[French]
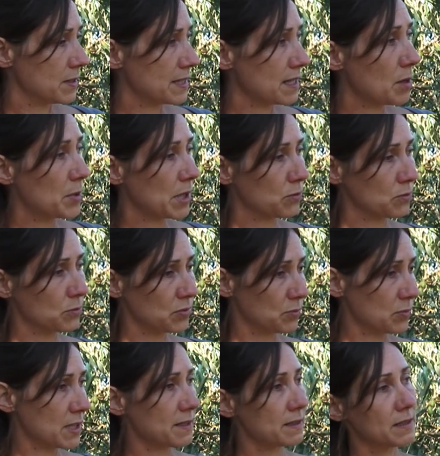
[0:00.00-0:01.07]
Ça, par contre,
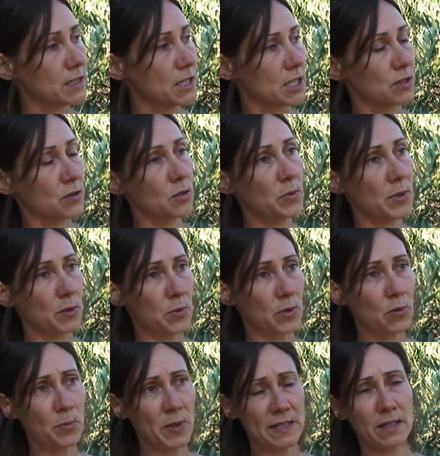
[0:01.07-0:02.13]
pour moi, c'était gênant par
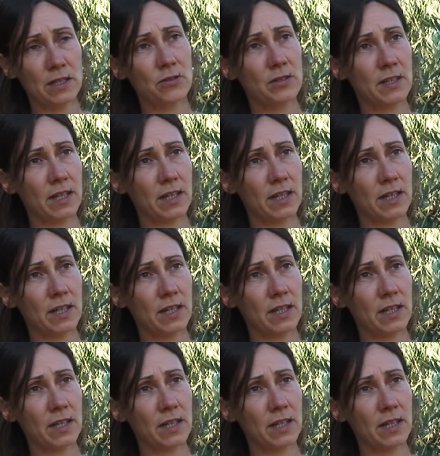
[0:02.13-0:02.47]
rapport au passage de